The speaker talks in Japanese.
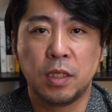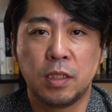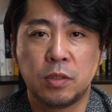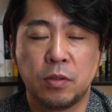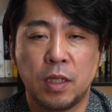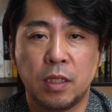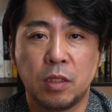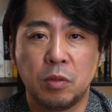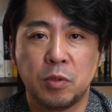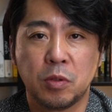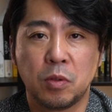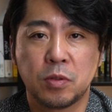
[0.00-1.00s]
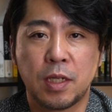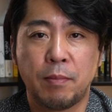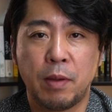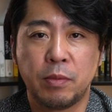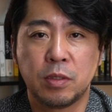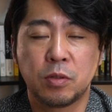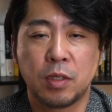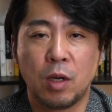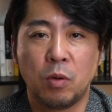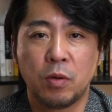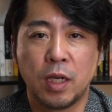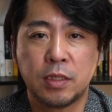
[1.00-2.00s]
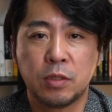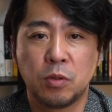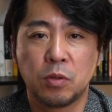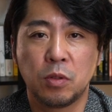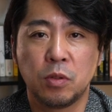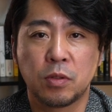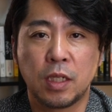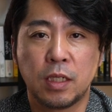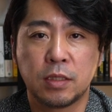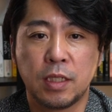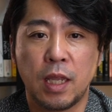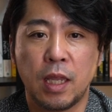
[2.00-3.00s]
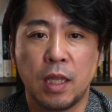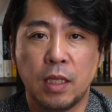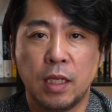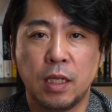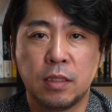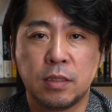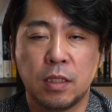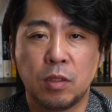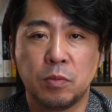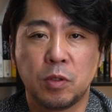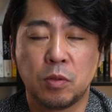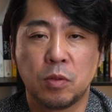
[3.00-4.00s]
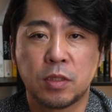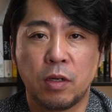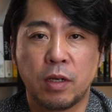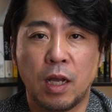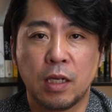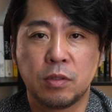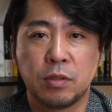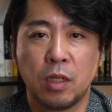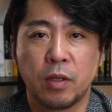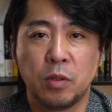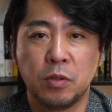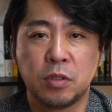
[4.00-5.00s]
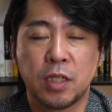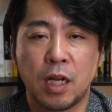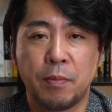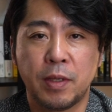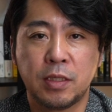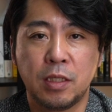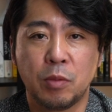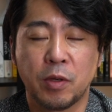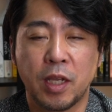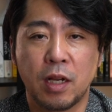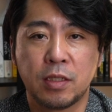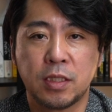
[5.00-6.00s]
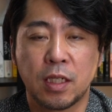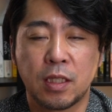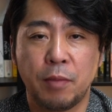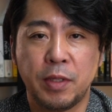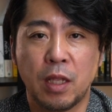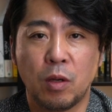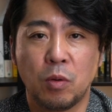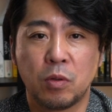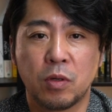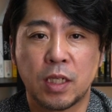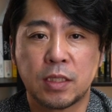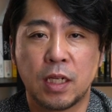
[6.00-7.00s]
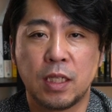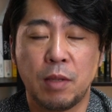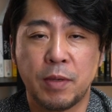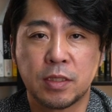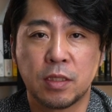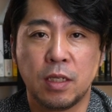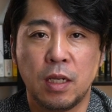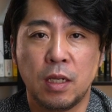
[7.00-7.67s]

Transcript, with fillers: イギリスの南東部の不動産バブル、それが崩壊することによってですね、イギリス南東部の不動産の価格っていうのは47%も下落しちゃったみたいな報告がされています。